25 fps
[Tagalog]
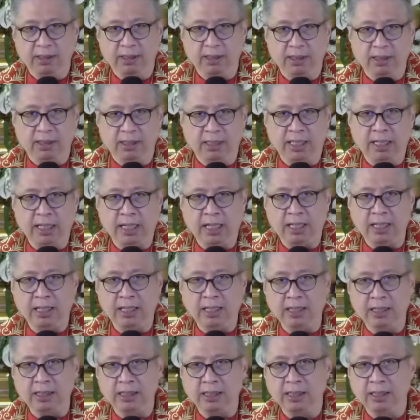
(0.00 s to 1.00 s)
Kaya
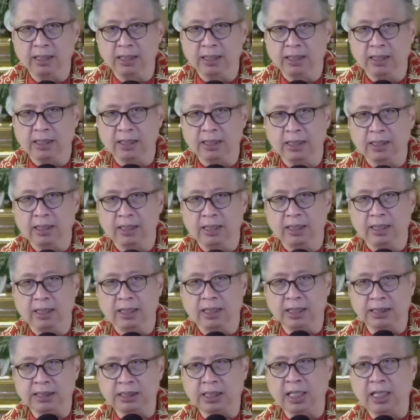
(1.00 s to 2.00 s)
lang,
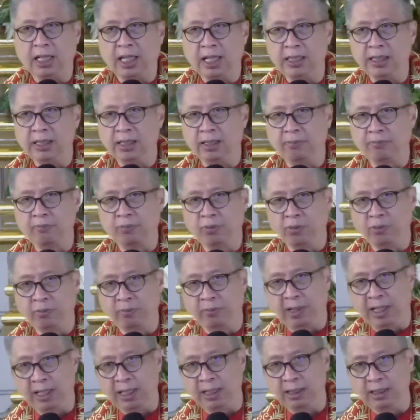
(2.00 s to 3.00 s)
kasalanan po
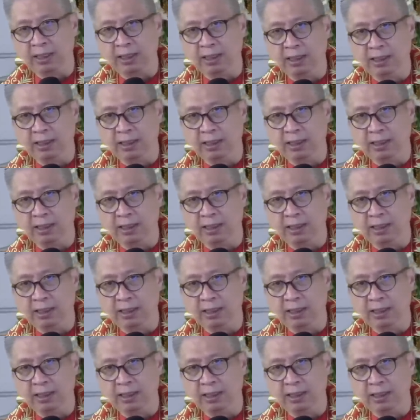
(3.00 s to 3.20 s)
ba